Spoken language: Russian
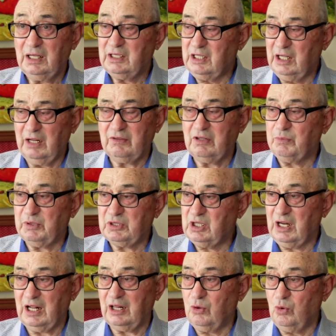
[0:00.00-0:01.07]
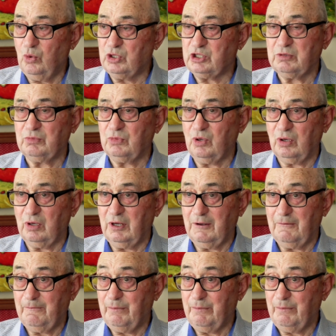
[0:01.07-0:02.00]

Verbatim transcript: Деревня потеряла очень много